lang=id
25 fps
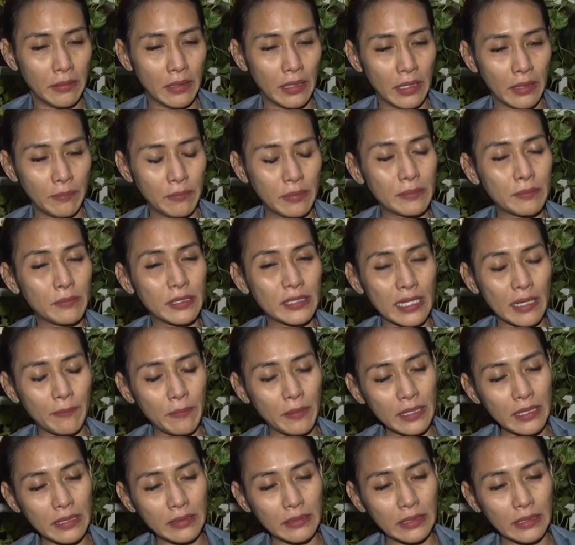eh, ber,
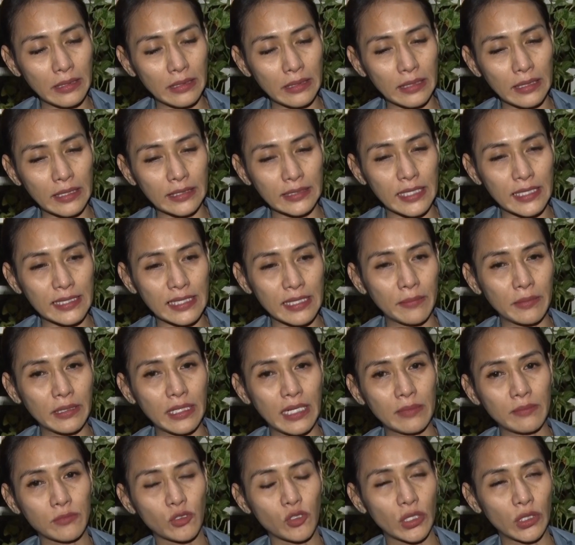apa eh, kerjasama
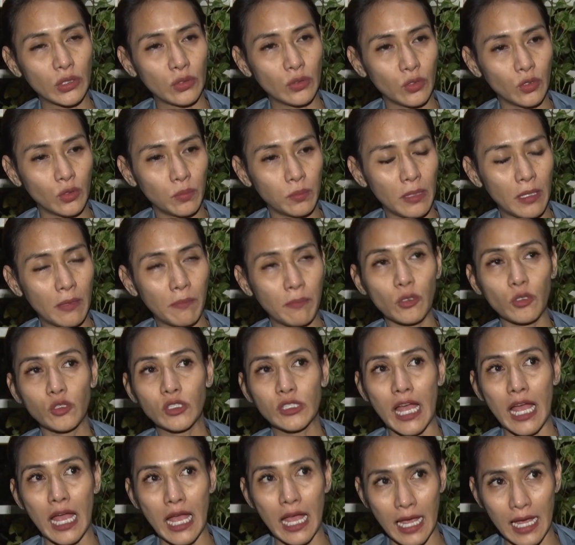dalam suatu
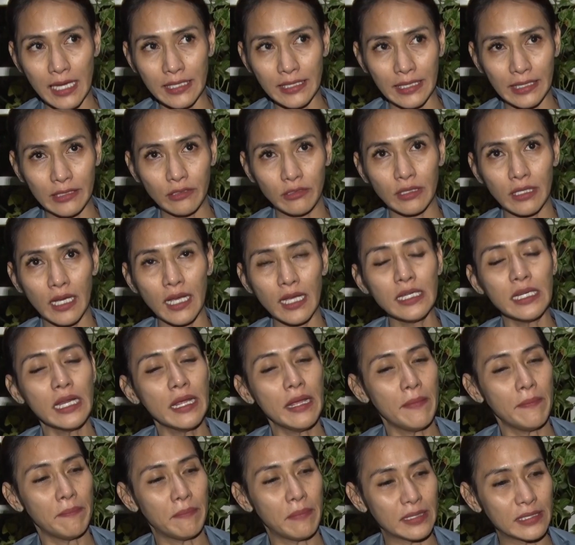perusahaan gitu kan,
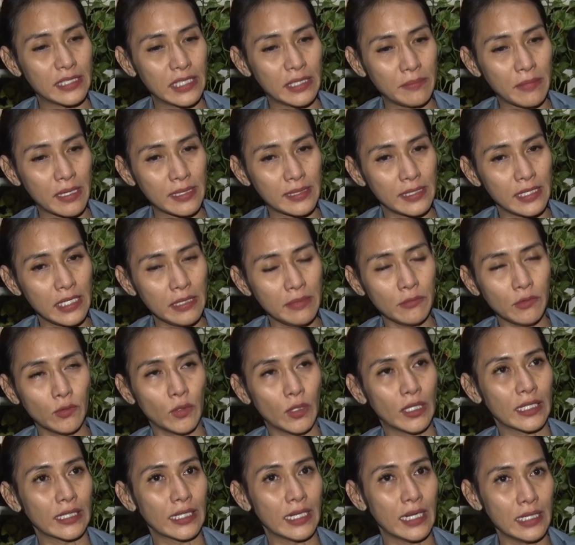masing-masing
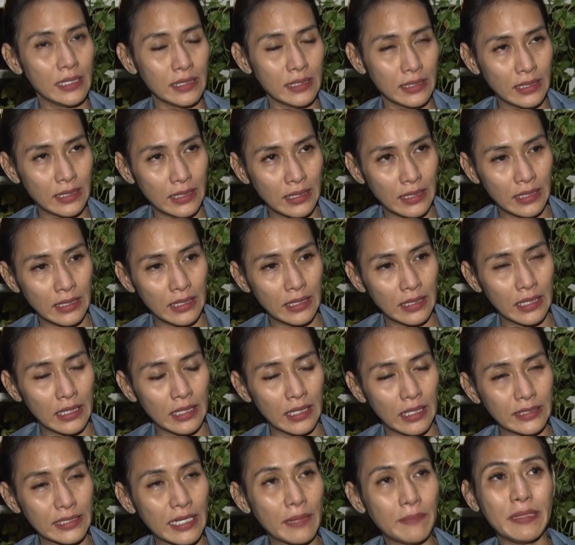mengeluarkan
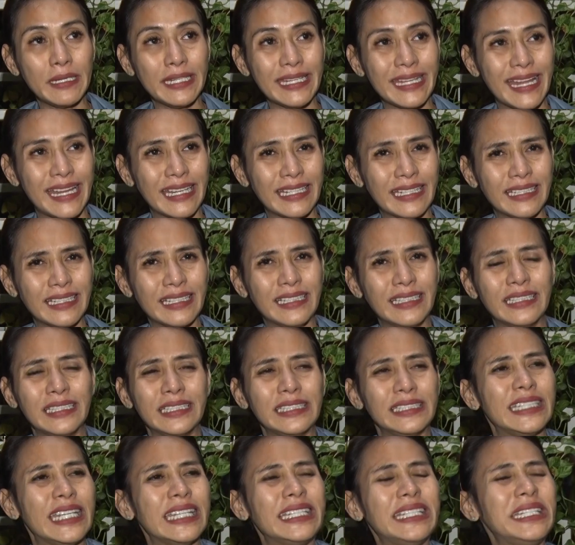eh, jaminan.
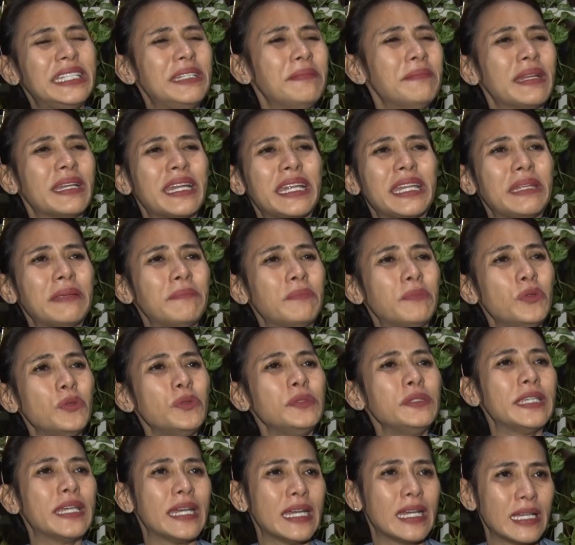Jadi di mana
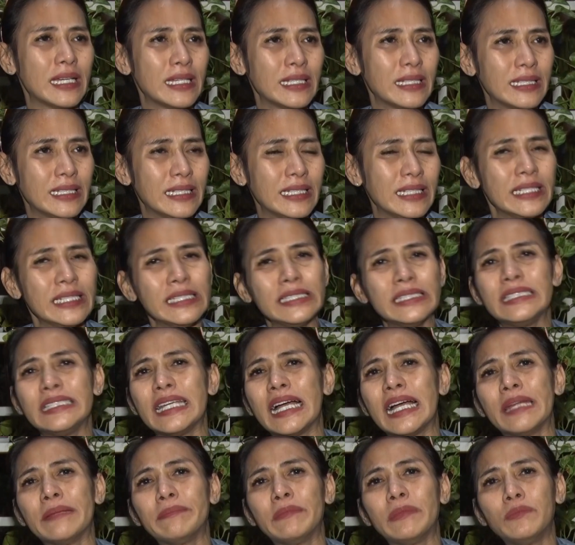nipunya?
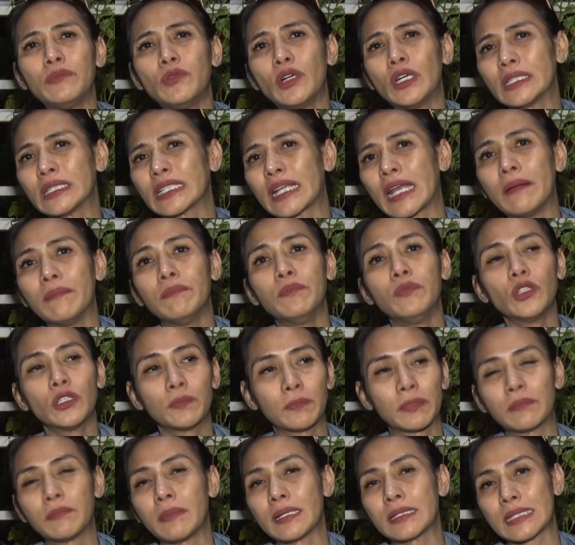Jangan membuat kabur
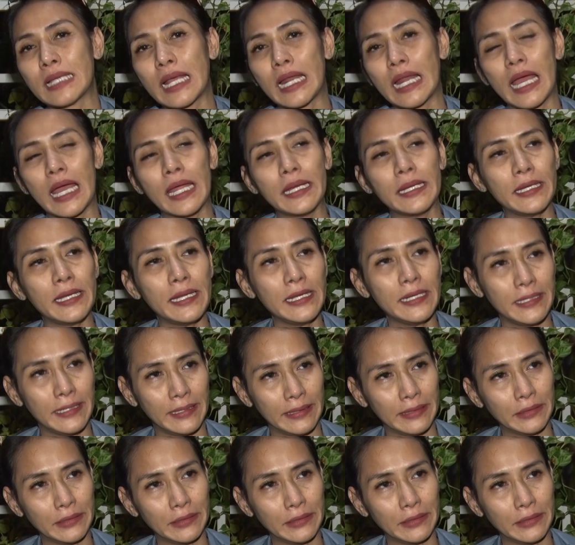permasalahan deh.